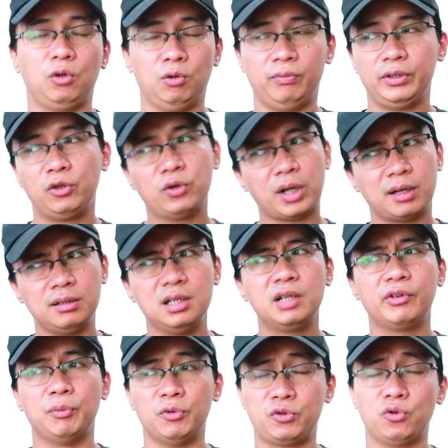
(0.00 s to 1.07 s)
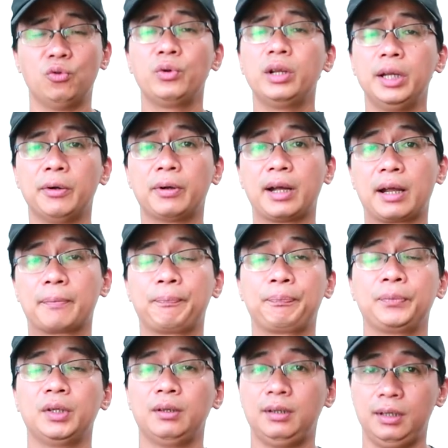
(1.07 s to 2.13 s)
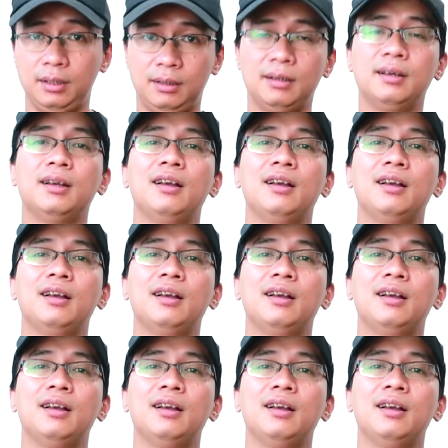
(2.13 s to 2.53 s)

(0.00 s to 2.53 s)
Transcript: cùng với gỗ đàn hương và một số nguyên liệu khác thì